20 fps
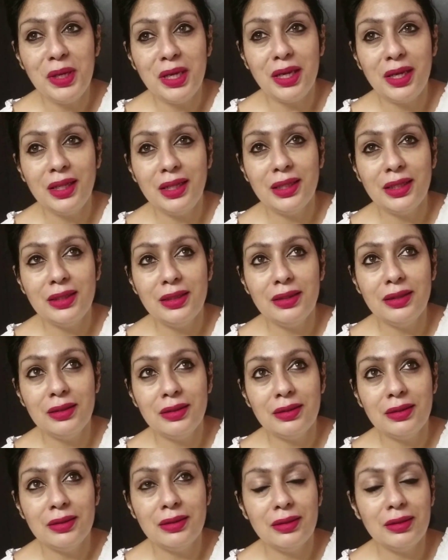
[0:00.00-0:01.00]
uh, पी के देन
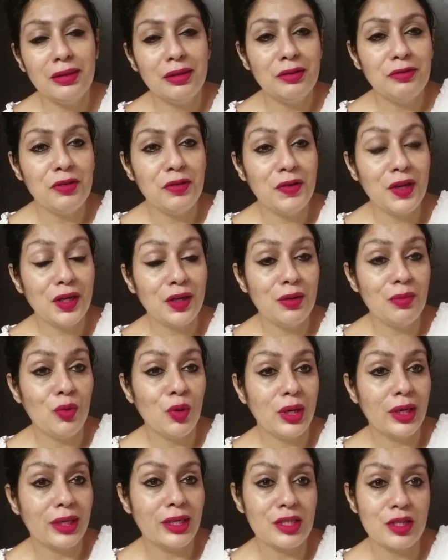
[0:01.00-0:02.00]
uh, विवेक ने
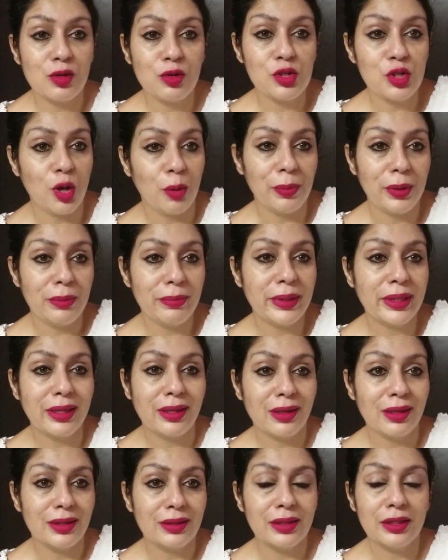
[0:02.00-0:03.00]
बोला कि चलो शॉपिंग भी
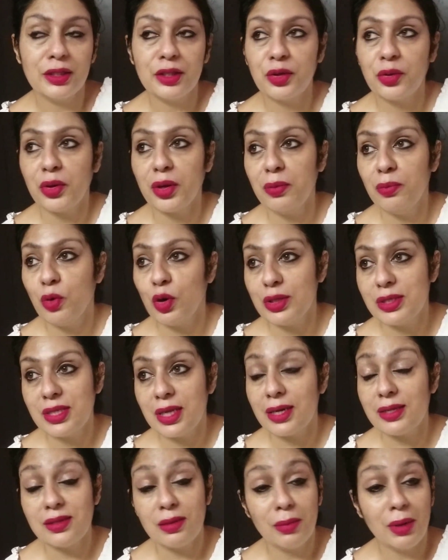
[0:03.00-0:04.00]
कर लेते हैं क्योंकि बहुत
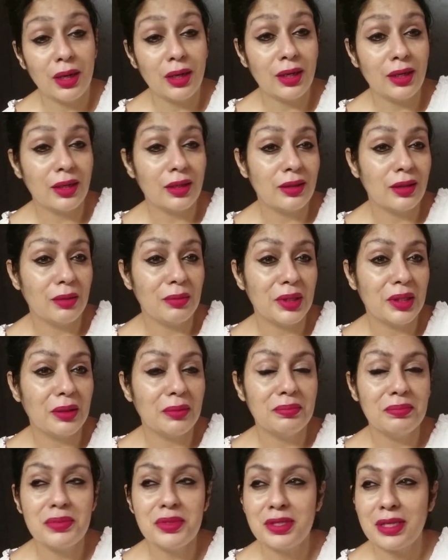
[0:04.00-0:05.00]
सारा सामान लेना था
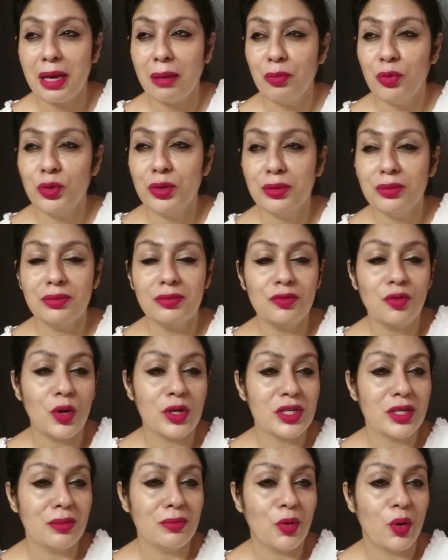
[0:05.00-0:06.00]
मतलब साबुन
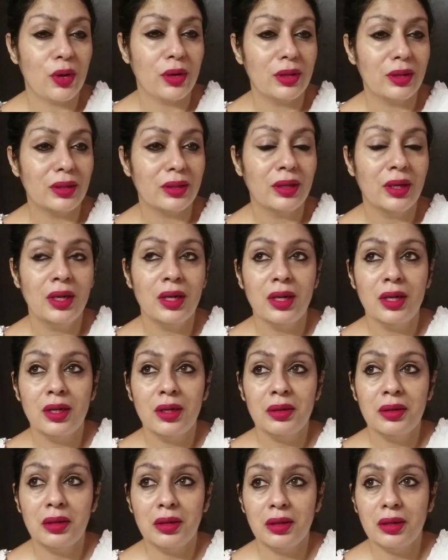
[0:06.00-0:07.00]
वॉशिंग पाउडर
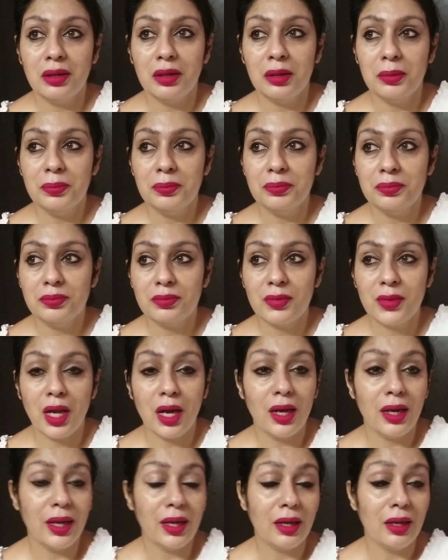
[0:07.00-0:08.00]

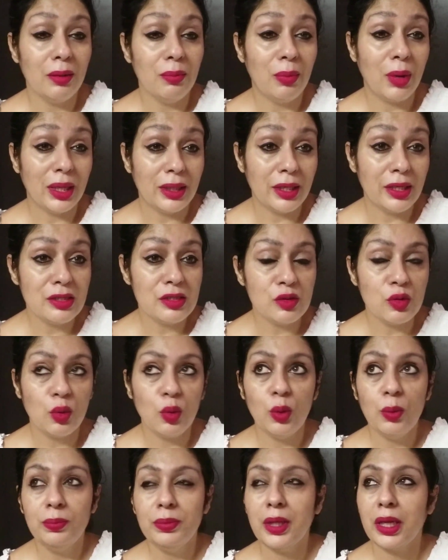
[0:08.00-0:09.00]
नहाने का बाथिंग
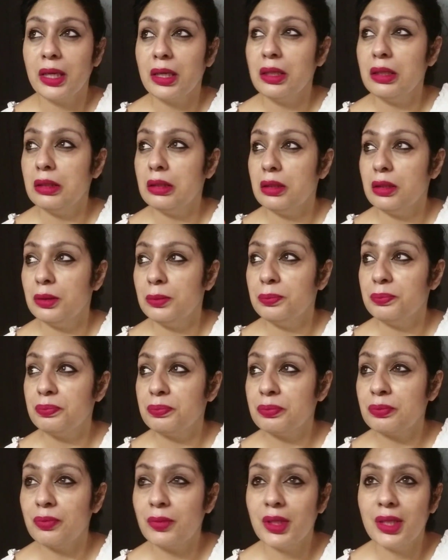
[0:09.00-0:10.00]
सोप देन
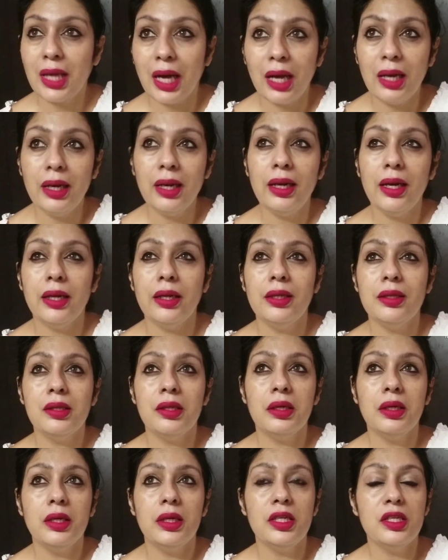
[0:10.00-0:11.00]
दालें लेनी
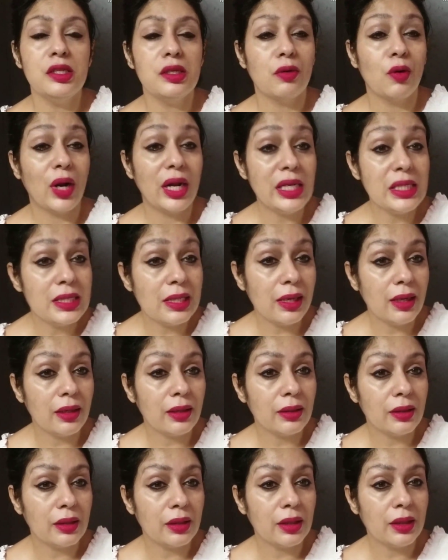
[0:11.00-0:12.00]
थी राइस
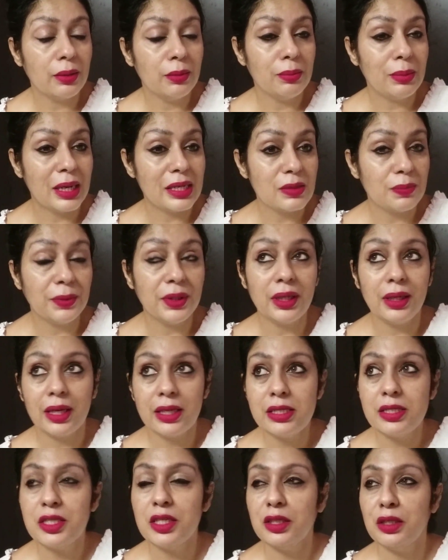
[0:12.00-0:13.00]
लेने थे बासमती
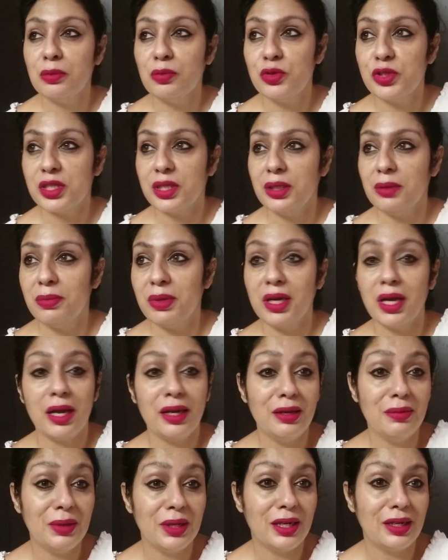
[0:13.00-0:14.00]
राइस चाहिए थे मुझे
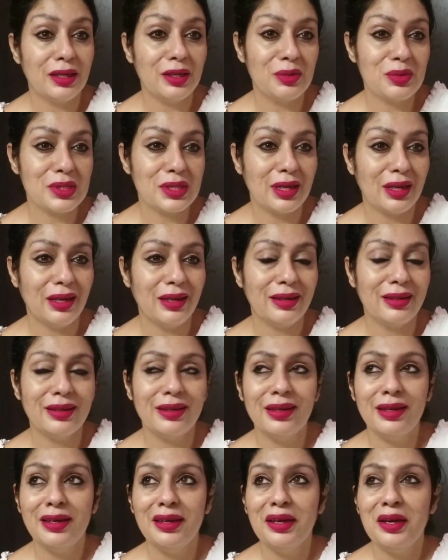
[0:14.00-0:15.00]
बिरयानी बनानी है उसके लिए
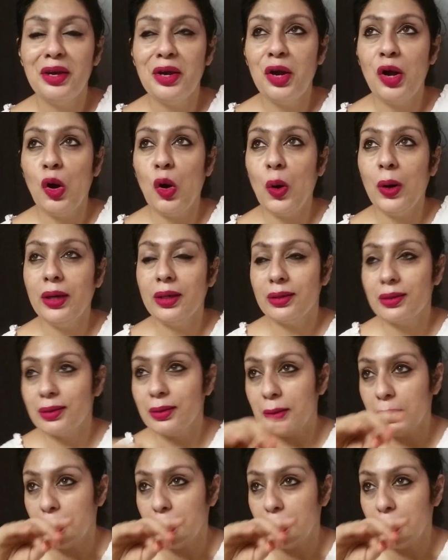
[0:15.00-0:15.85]
और